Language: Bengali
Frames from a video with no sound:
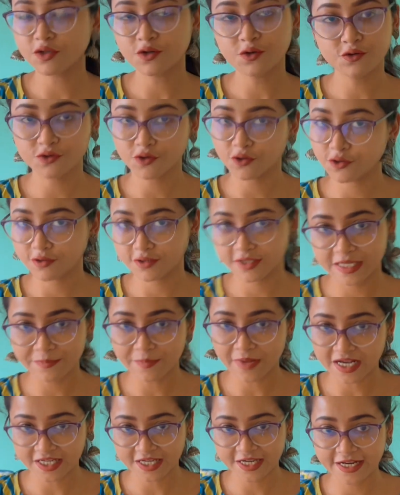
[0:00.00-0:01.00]
নুন হলুদ
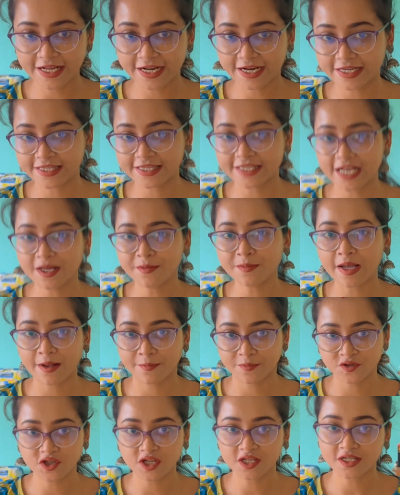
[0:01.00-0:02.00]
দিয়ে মাখিয়ে রেখে দিলাম
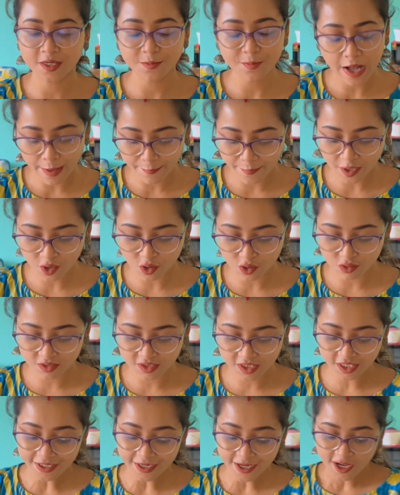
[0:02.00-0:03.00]
আমি তো আজকে ভাপা
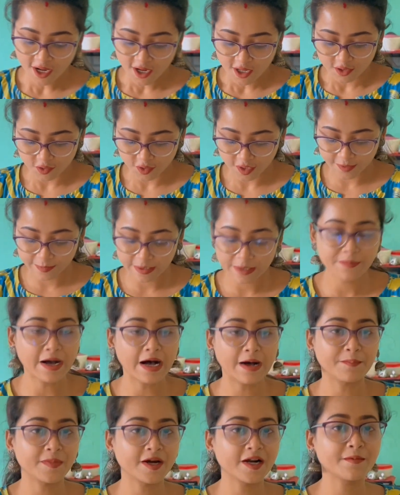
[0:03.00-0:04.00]
করছি তো এবার
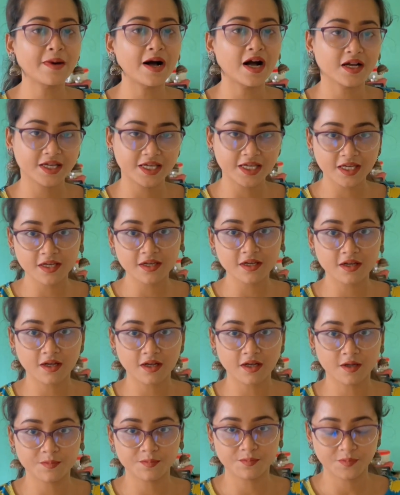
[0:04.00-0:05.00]
ভাপার বাকি
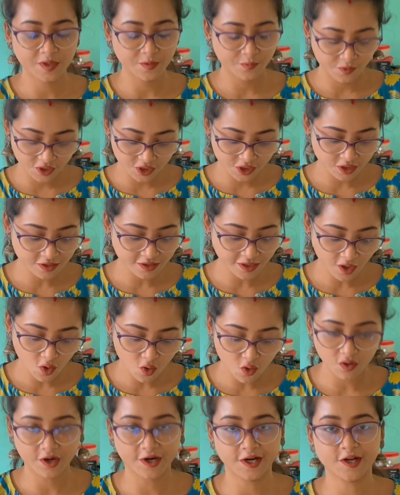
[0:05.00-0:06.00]
প্রিপারেশনটা
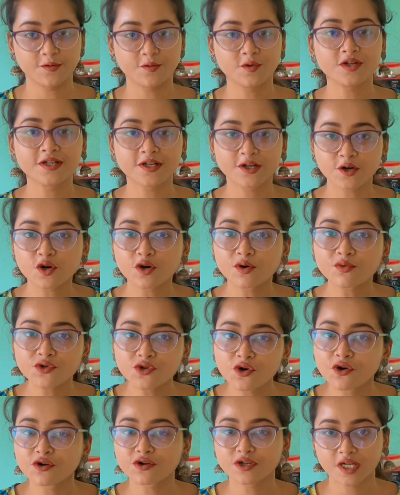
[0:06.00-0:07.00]
করে নেবো যেরকম
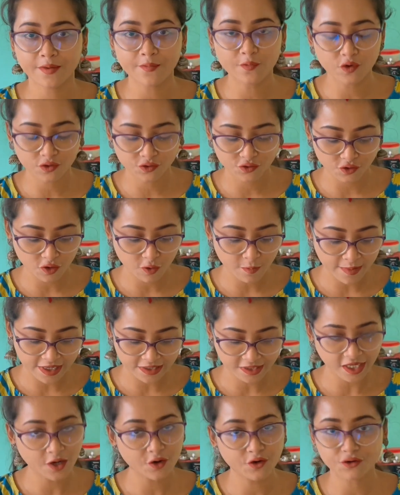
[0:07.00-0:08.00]
সর্ষে পোস্ত
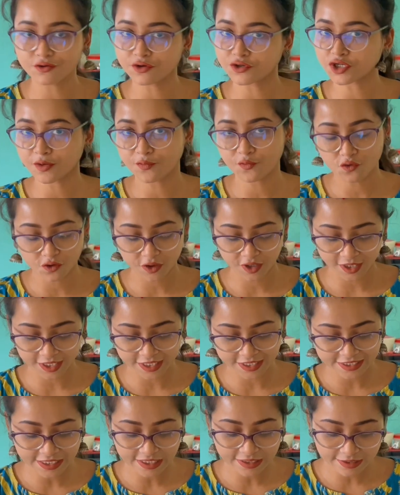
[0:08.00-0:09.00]
বাটা ওগুলো সব করে
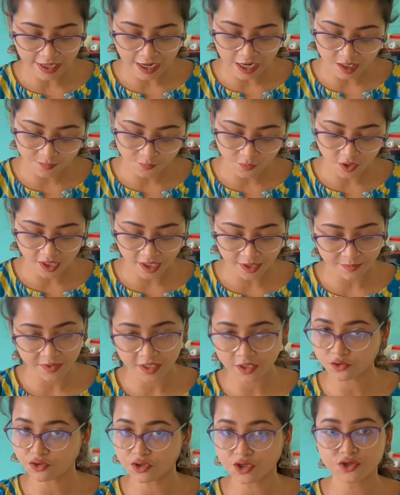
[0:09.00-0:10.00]
নিচ্ছি তারপরে
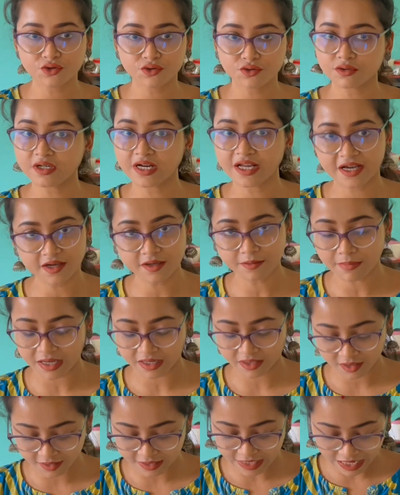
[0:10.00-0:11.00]
আমি একটু কিছুক্ষণ রেখে
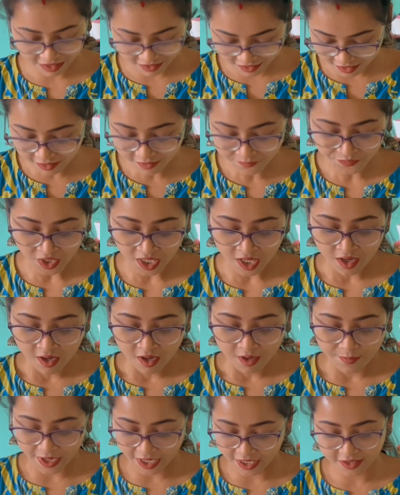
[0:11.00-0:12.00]
মাখি রাখি
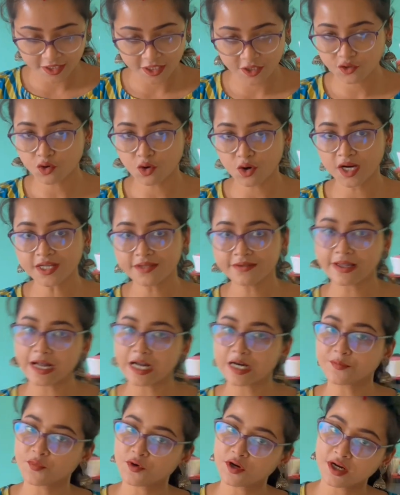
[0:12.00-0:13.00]
ম্যারিনেট করে
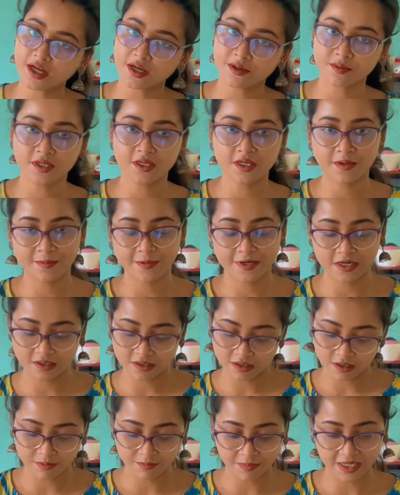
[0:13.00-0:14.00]
তারপরে আমি
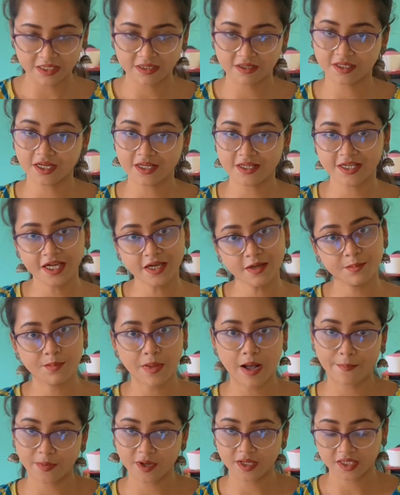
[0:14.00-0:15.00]
আবার মাছটা দিয়ে
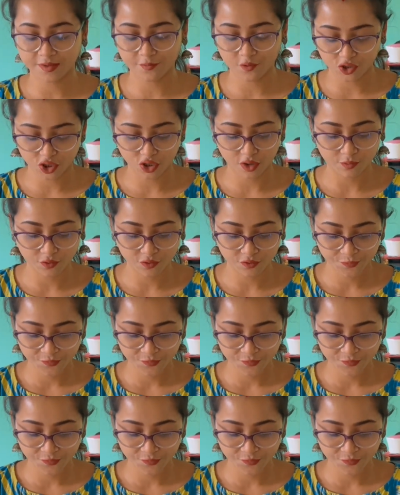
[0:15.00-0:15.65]
ভাপাতে বসাবো